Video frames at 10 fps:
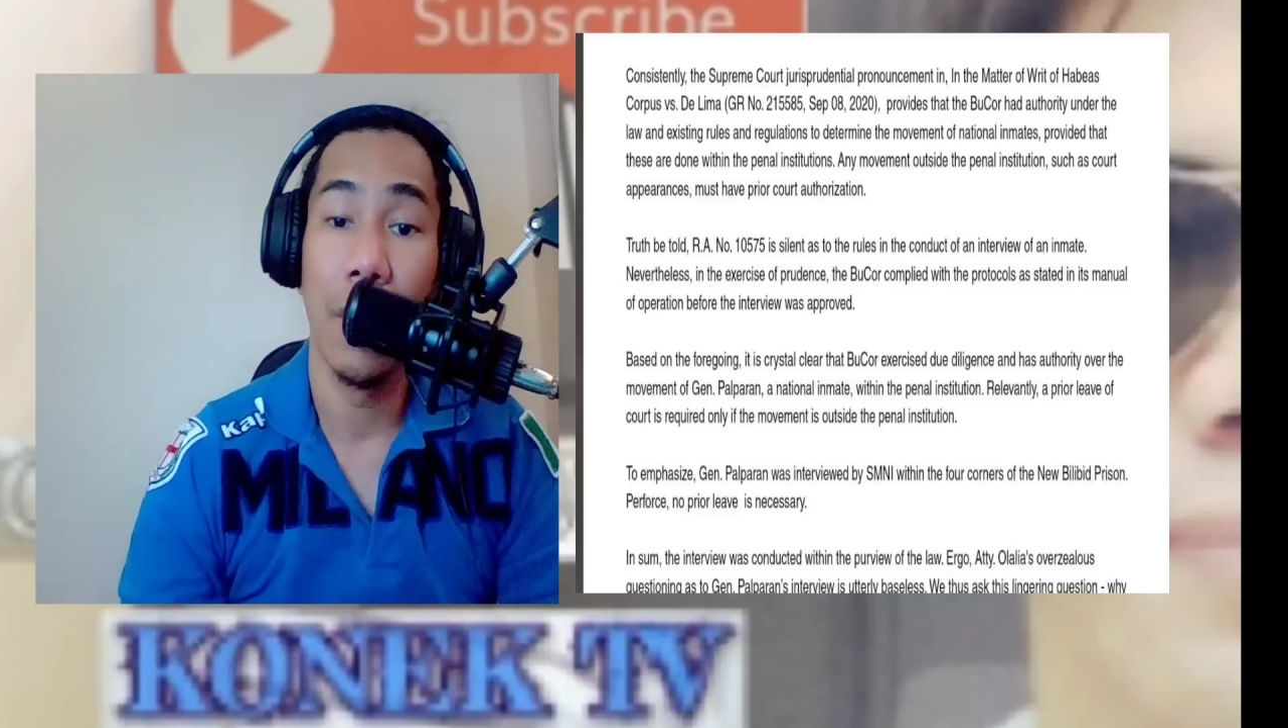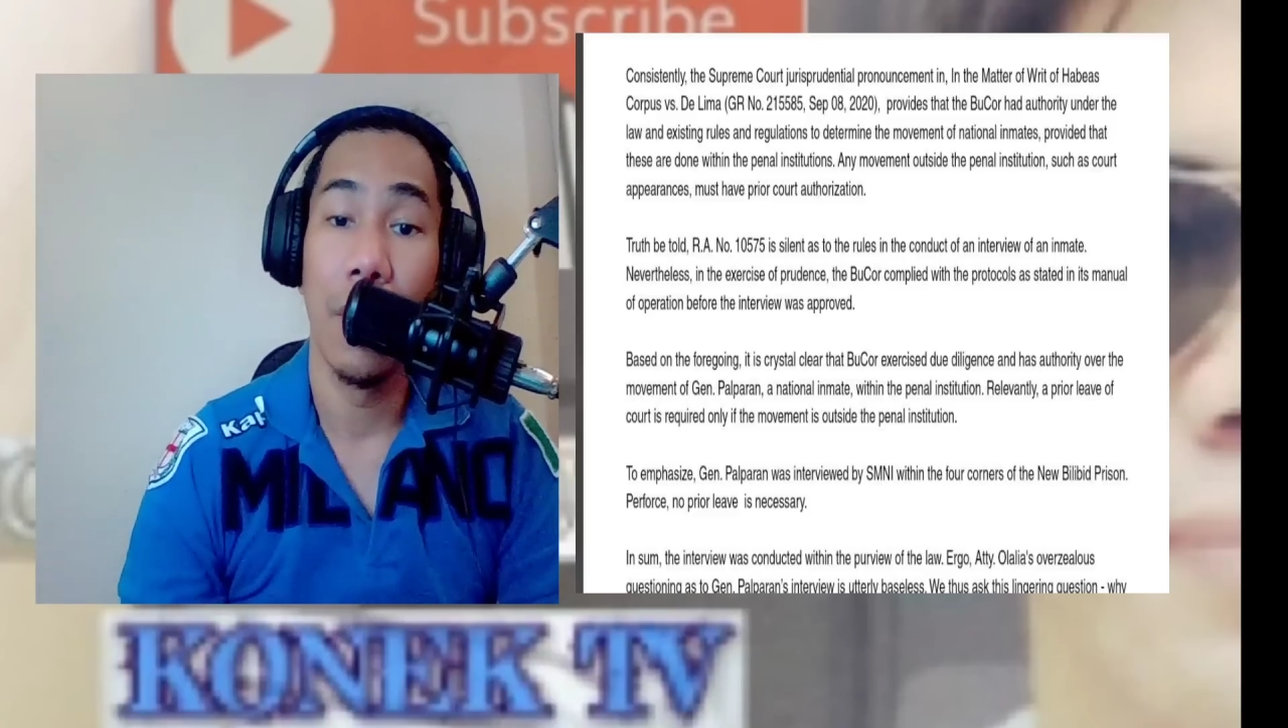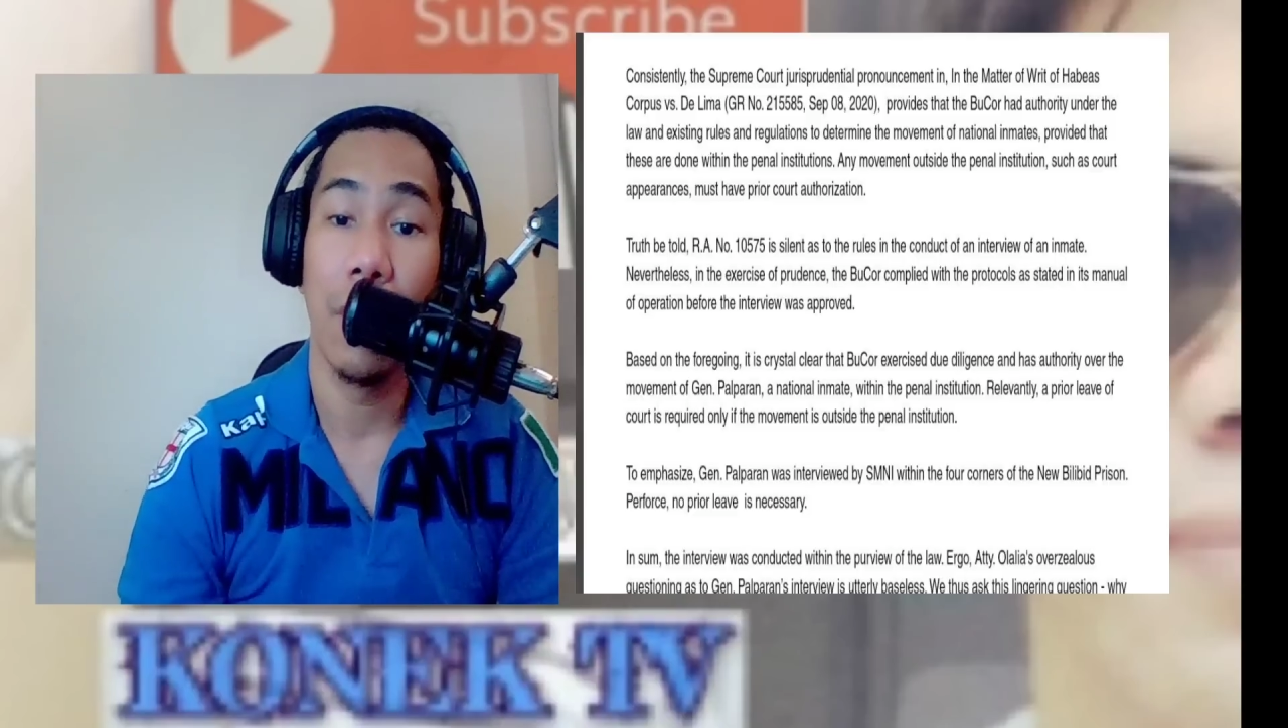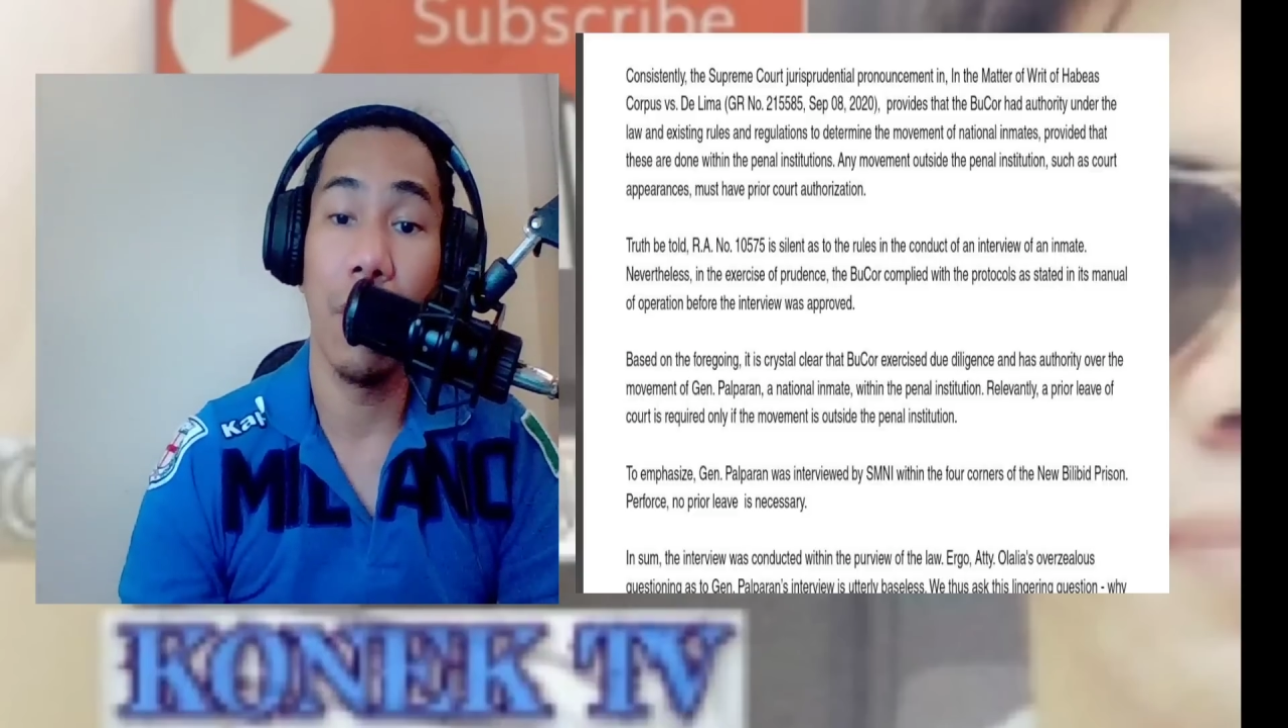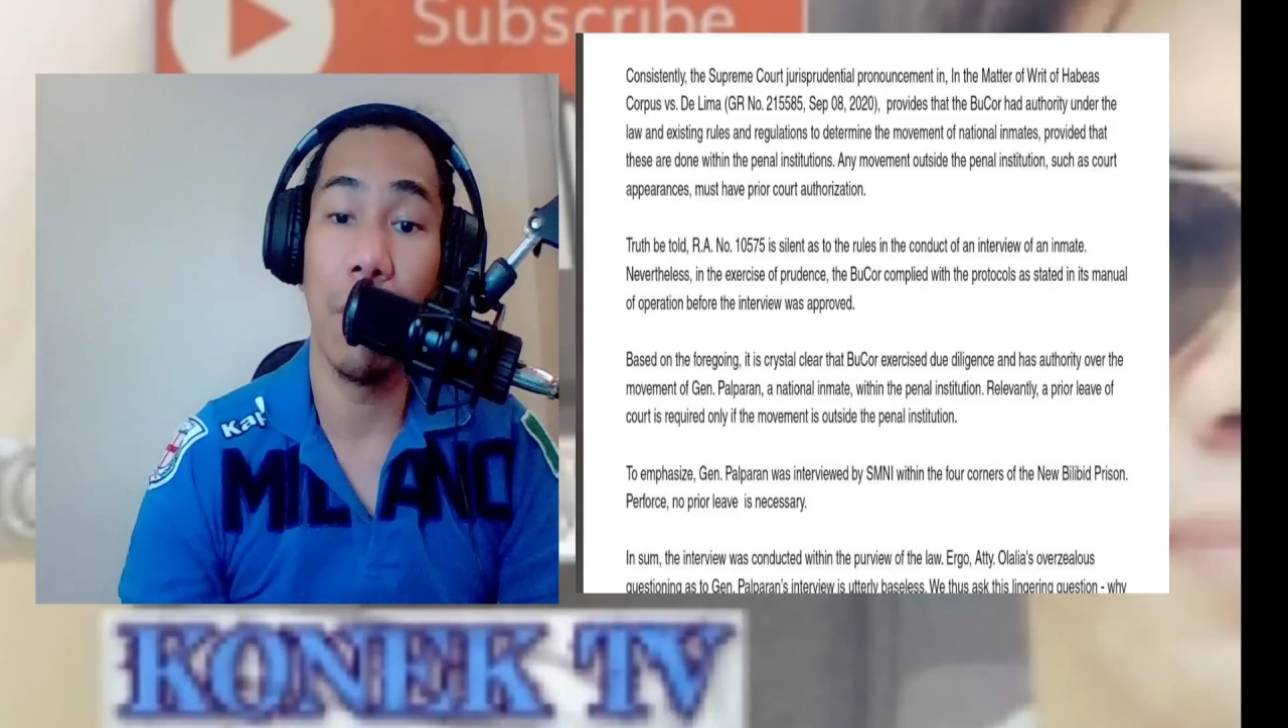
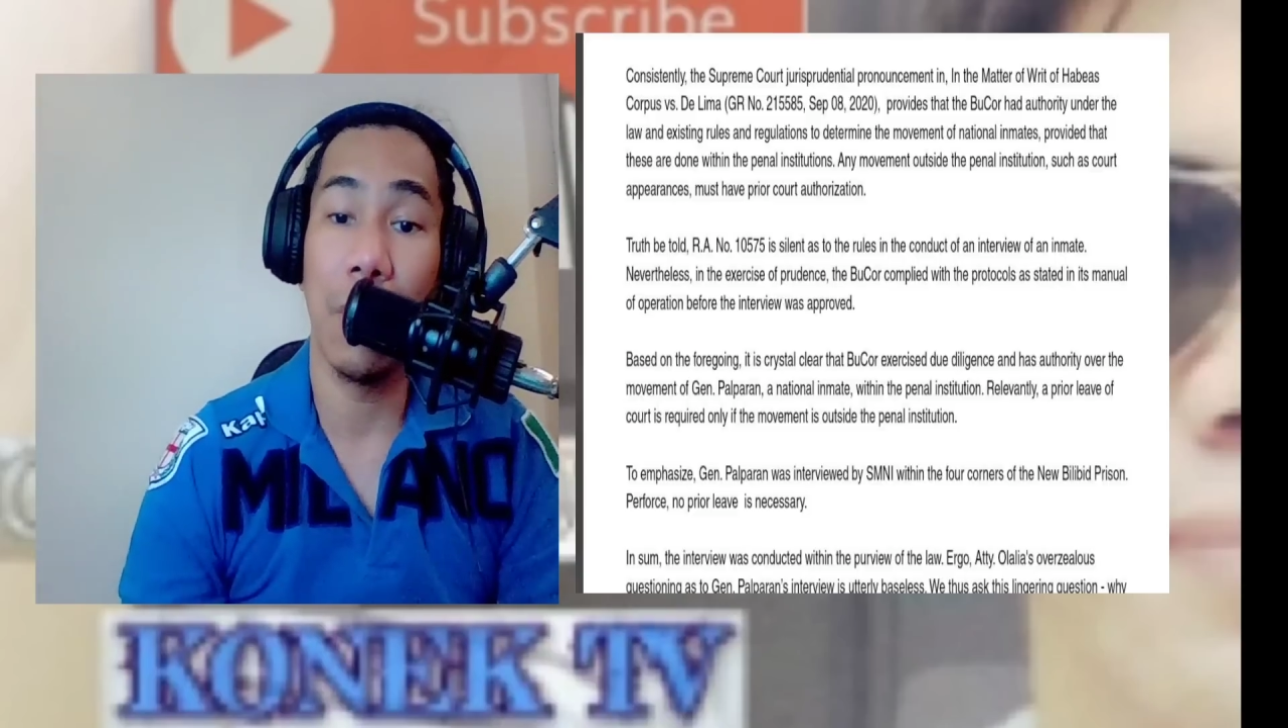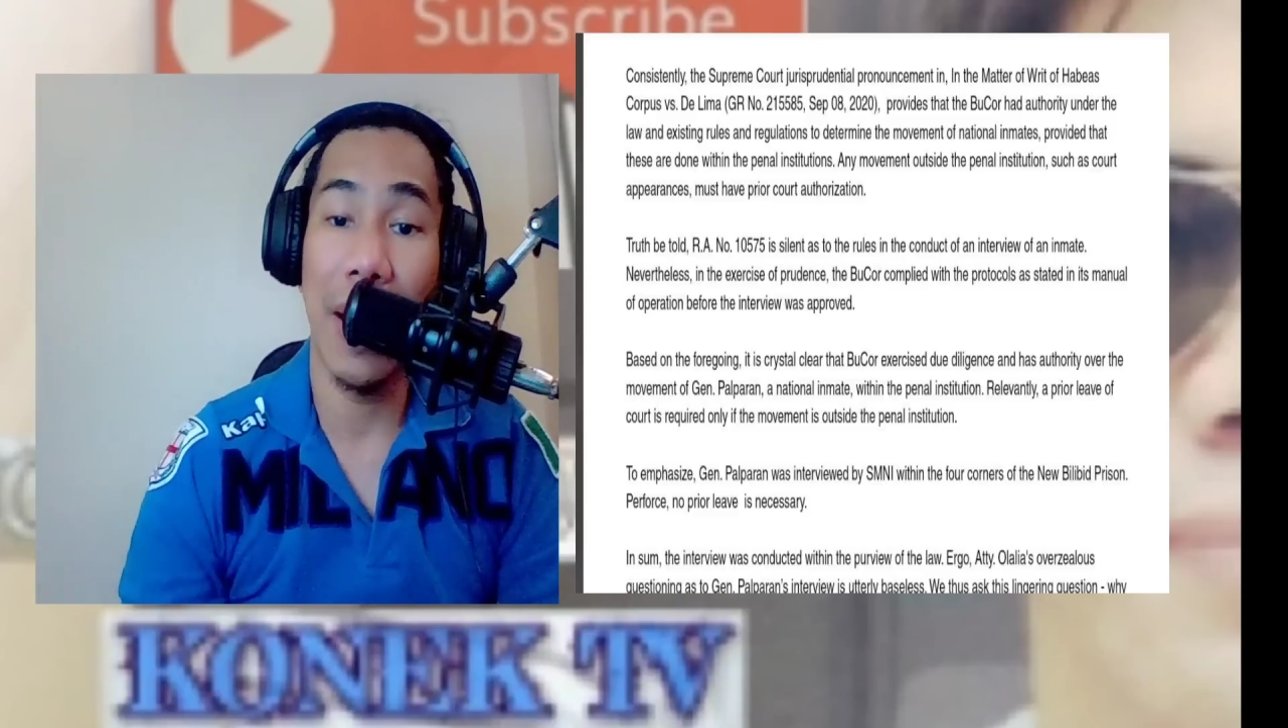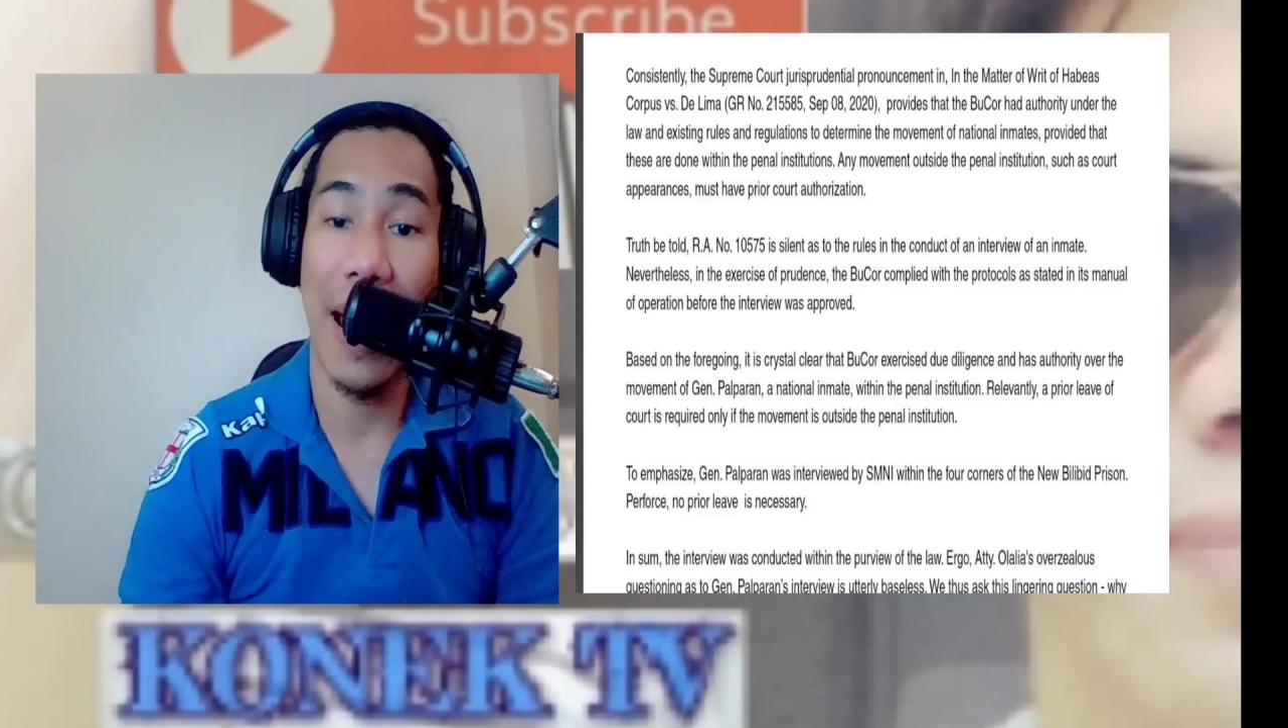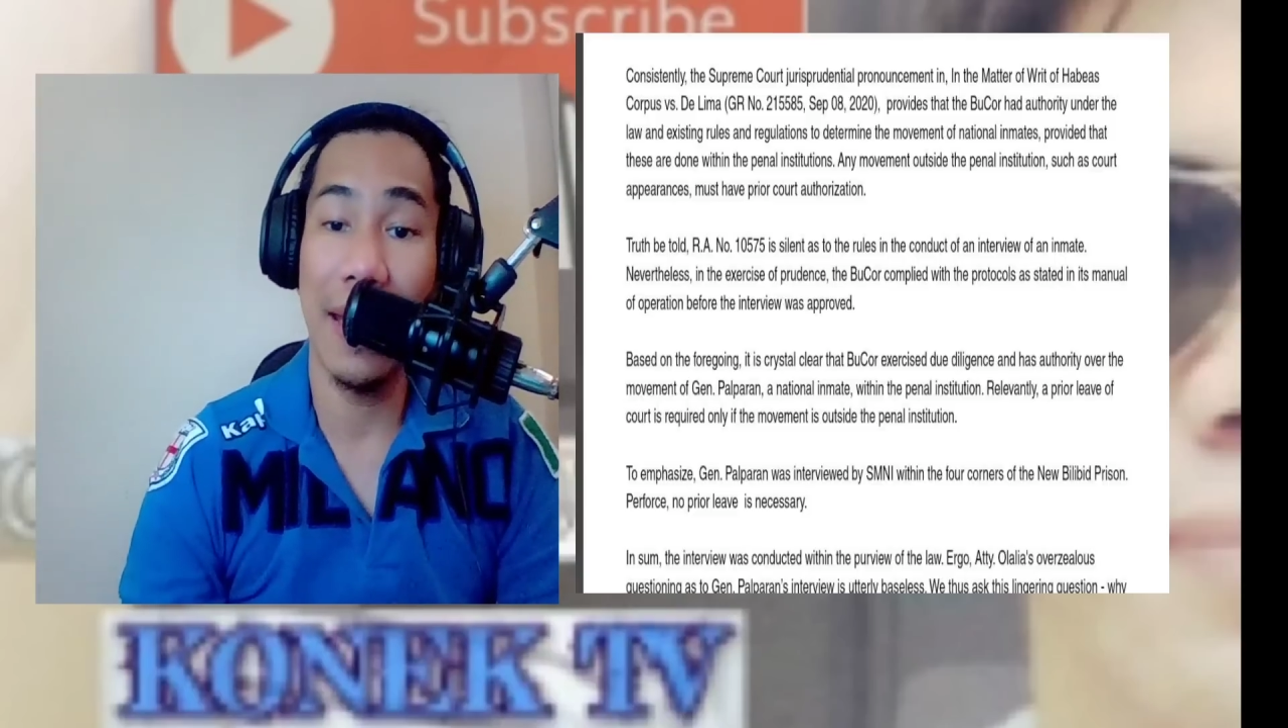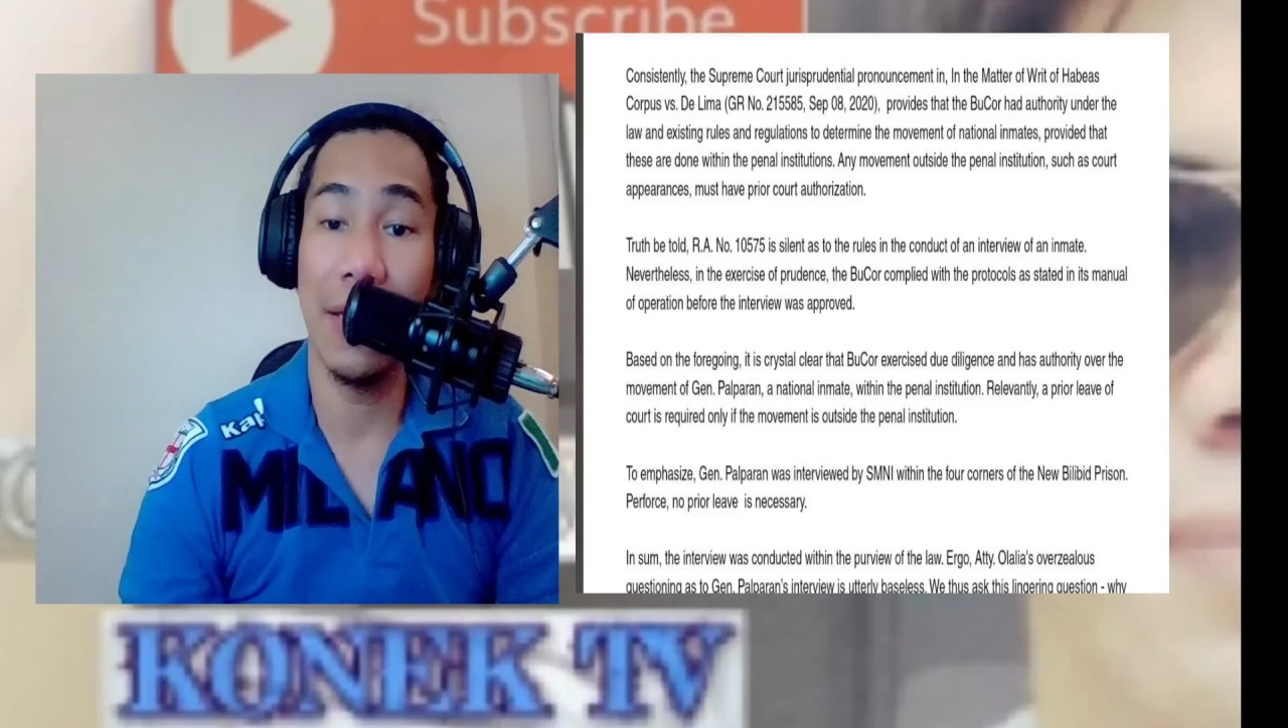
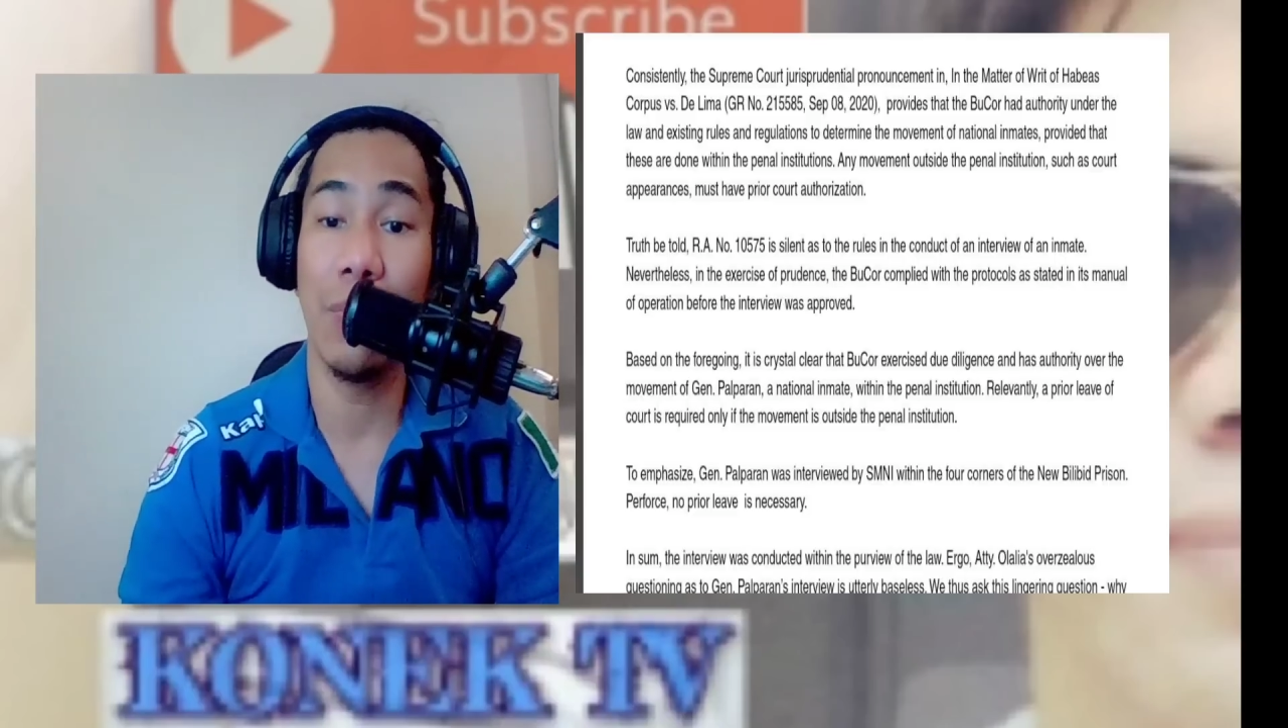complied